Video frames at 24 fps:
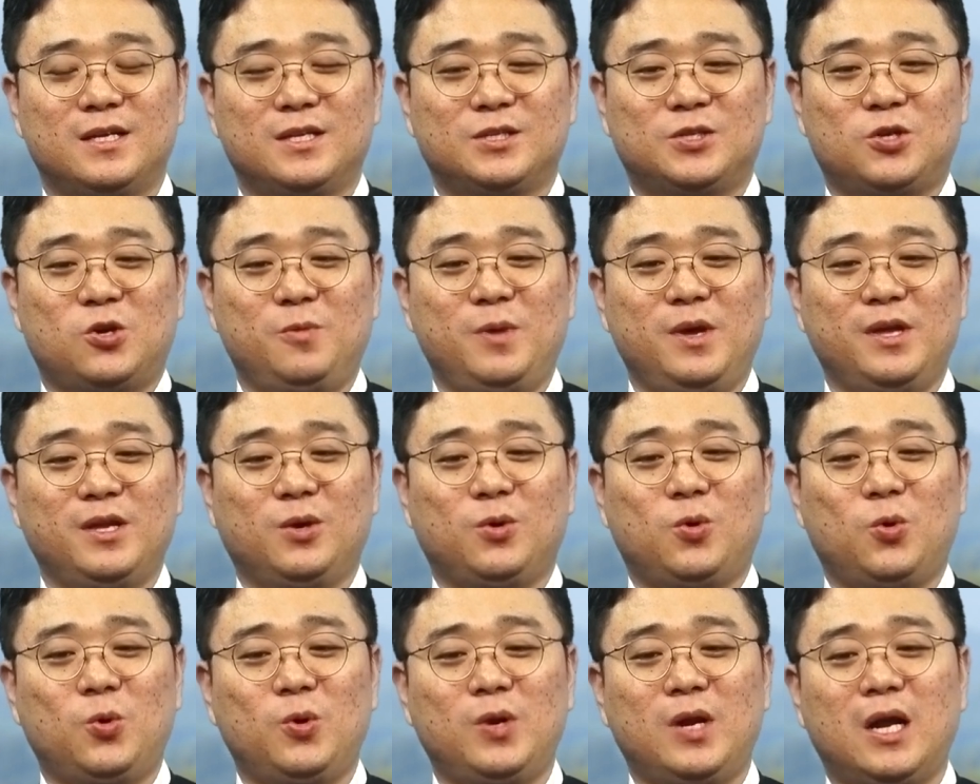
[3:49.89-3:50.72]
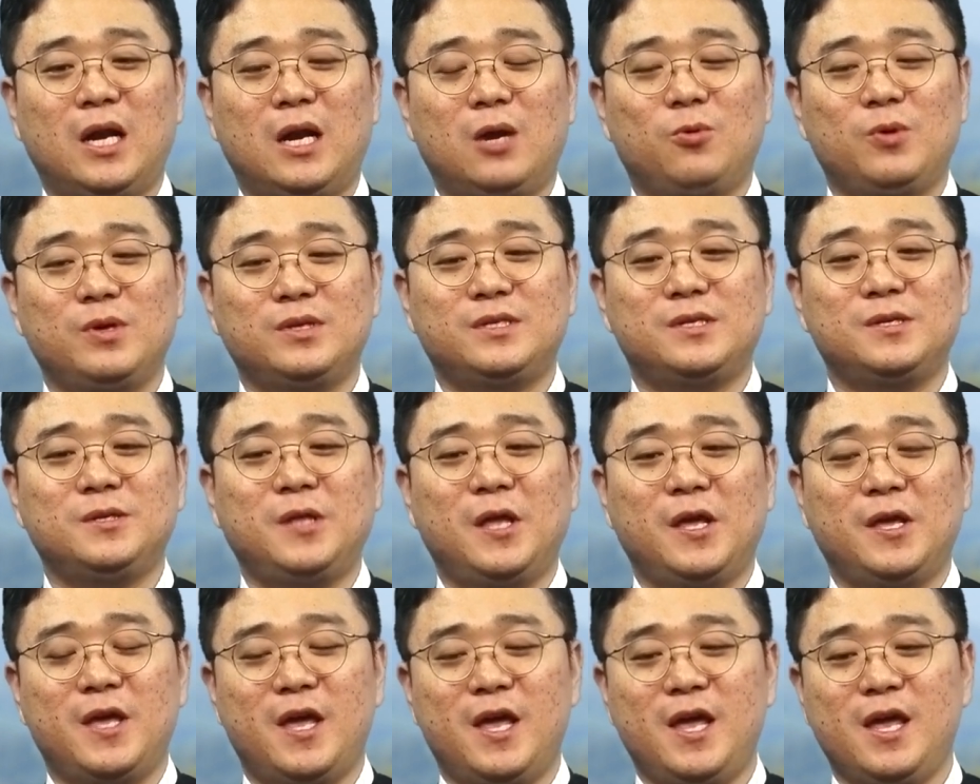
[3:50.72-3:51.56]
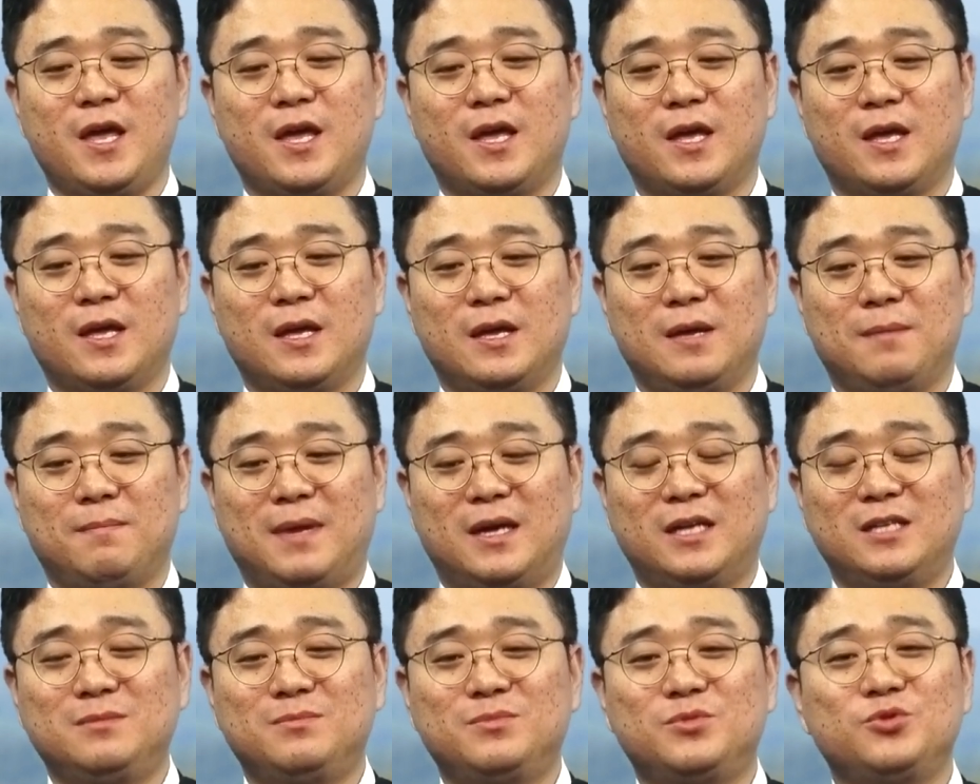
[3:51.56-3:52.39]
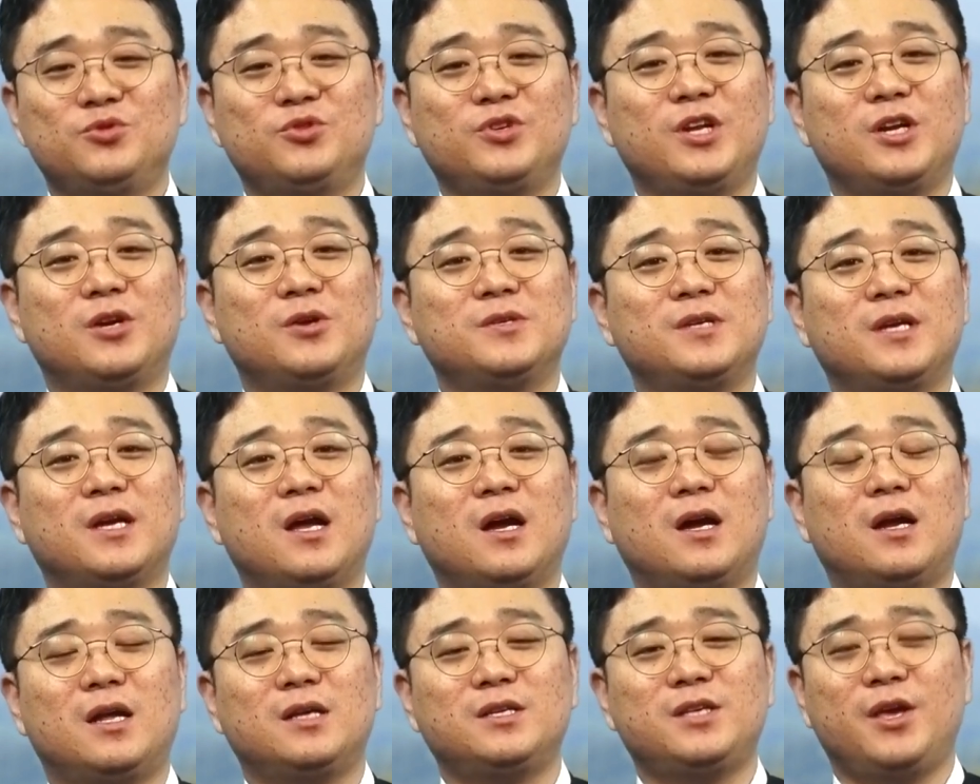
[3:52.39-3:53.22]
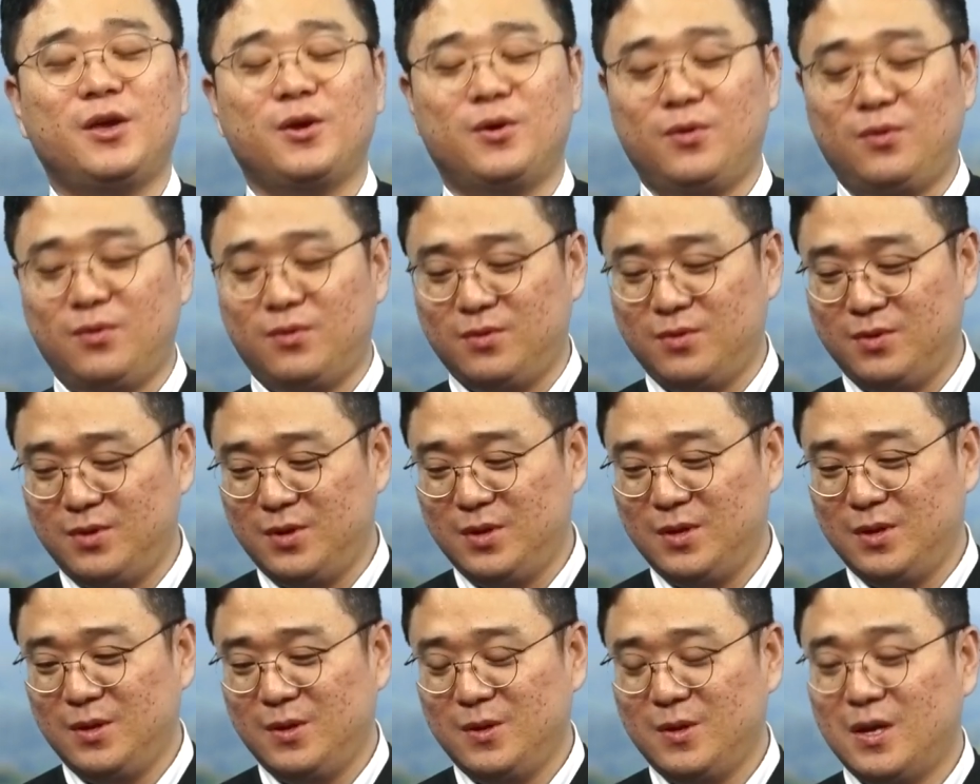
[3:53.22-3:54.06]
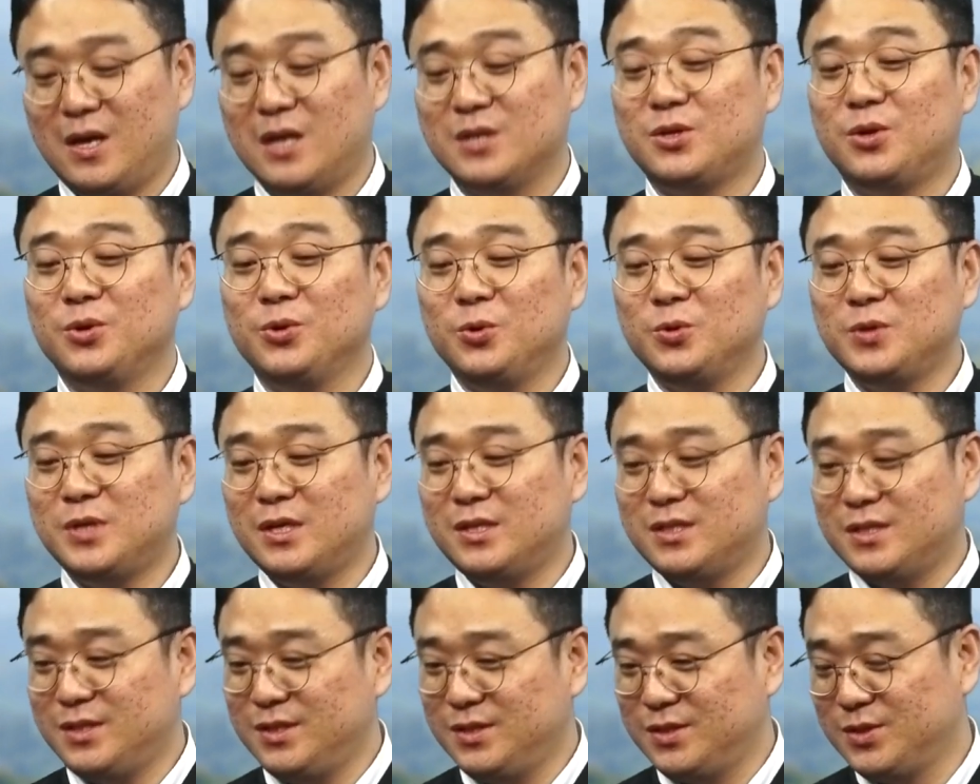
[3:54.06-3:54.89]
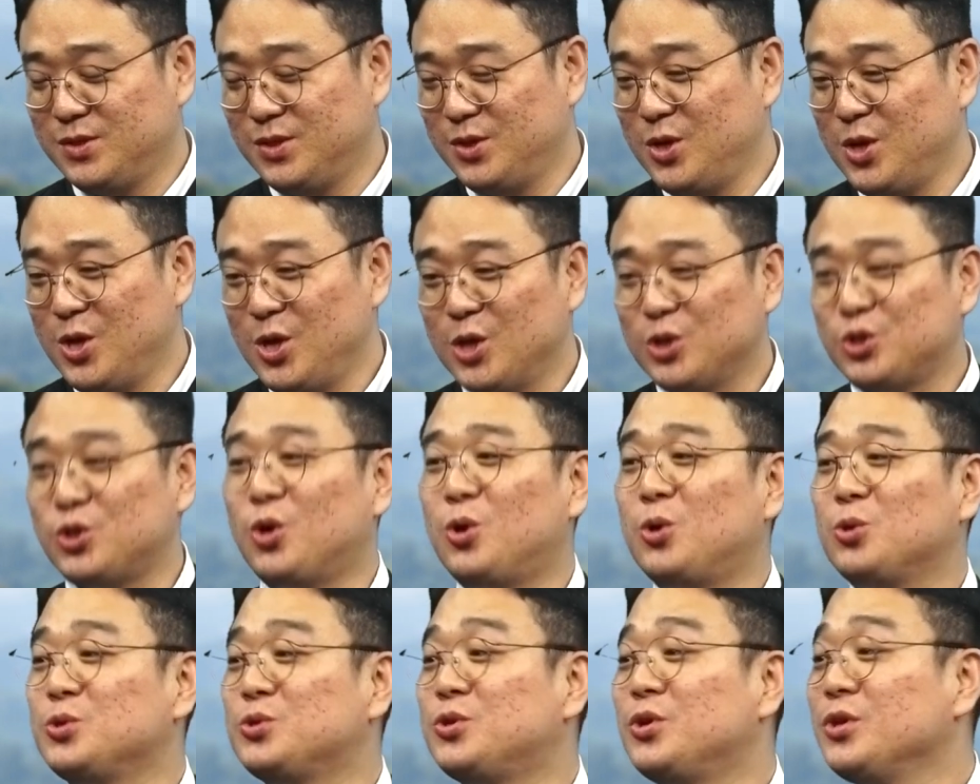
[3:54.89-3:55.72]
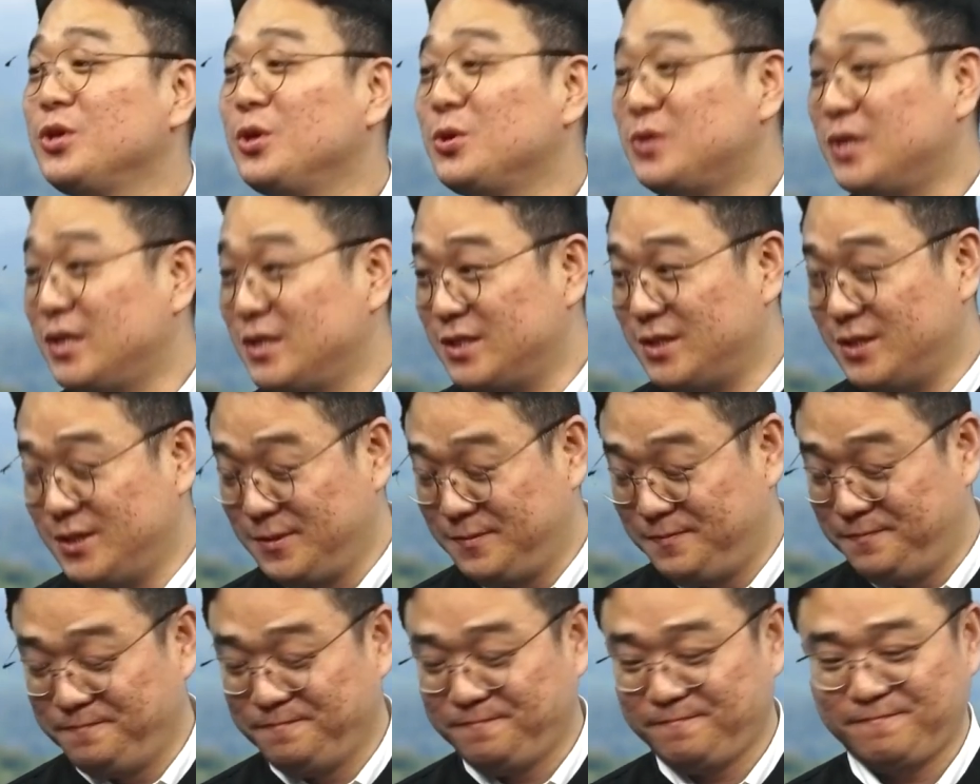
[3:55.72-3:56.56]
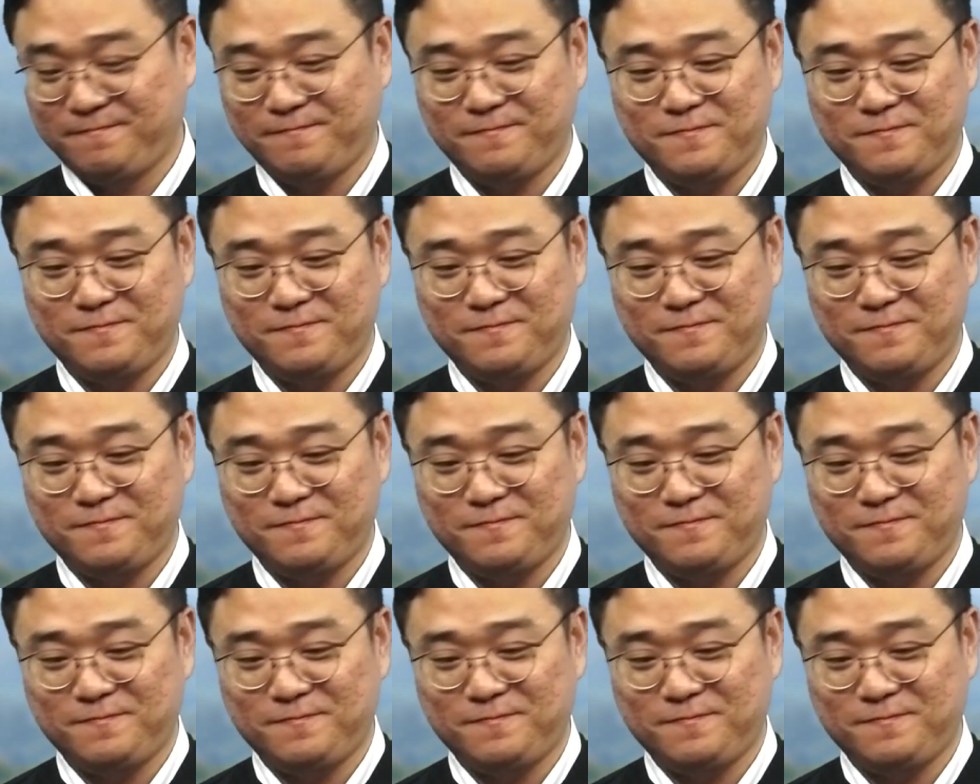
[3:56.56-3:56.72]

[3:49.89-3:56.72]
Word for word: 처음에 이제 코로나라고 했을 때에 많은 분들이 이런 생각을 하세요. 아, 선교사는 적어도 선교사는